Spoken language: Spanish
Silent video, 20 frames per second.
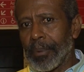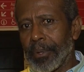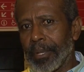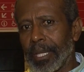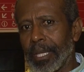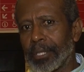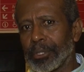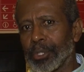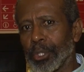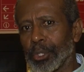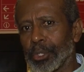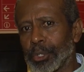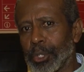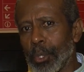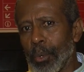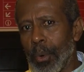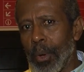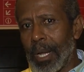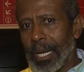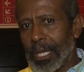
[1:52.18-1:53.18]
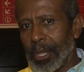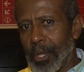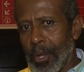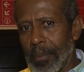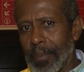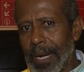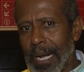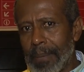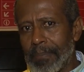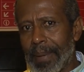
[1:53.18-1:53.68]
porque sostuvo el
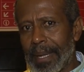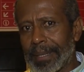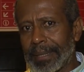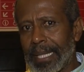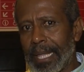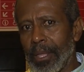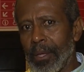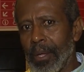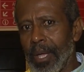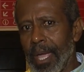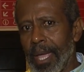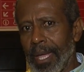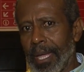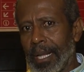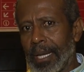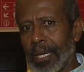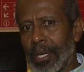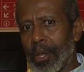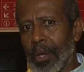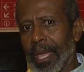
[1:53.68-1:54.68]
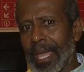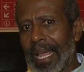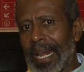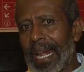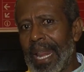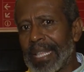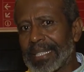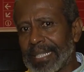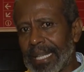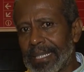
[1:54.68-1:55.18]
nombre del partido en lo que es
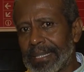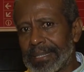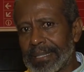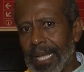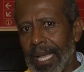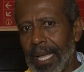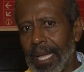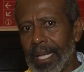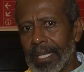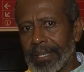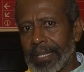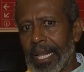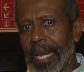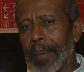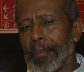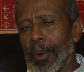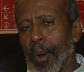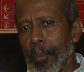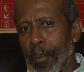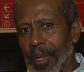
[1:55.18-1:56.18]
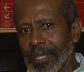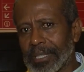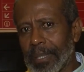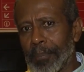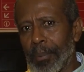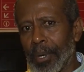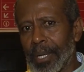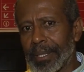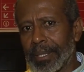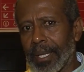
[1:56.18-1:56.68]
la esencia de la
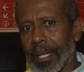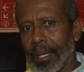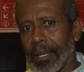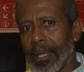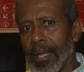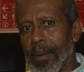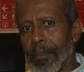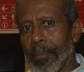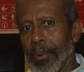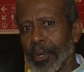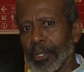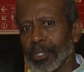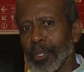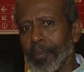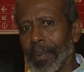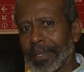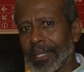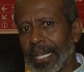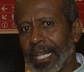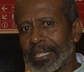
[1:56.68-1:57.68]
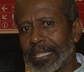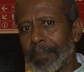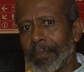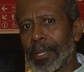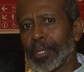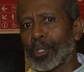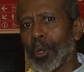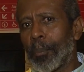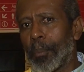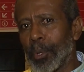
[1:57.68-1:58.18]
propuesta política. Por eso Patricia
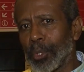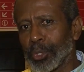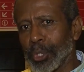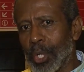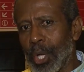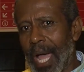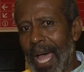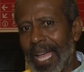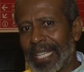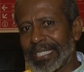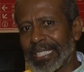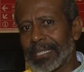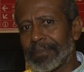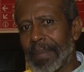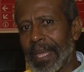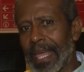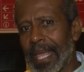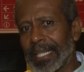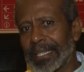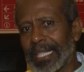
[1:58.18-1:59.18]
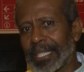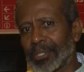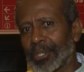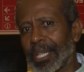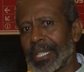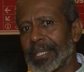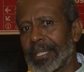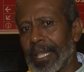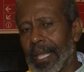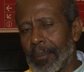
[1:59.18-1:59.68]
siempre se opuso a esas medidas que
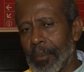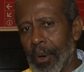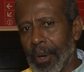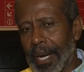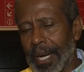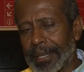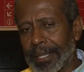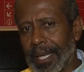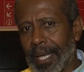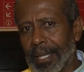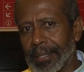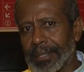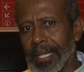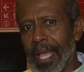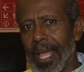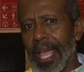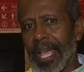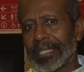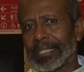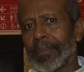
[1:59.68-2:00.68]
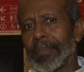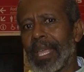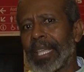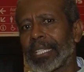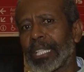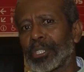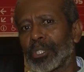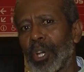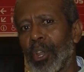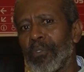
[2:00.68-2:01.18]
son antidemocráticas, esas
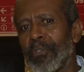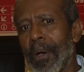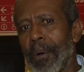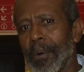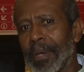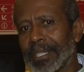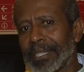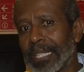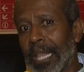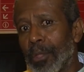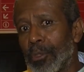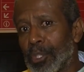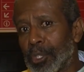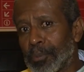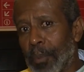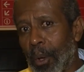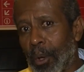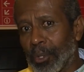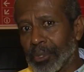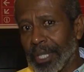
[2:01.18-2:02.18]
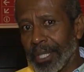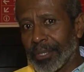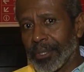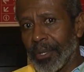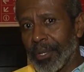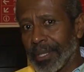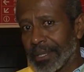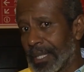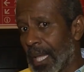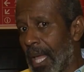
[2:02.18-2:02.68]
medidas que solo favorecen a unos pocos
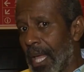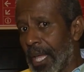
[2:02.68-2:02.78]
sectores.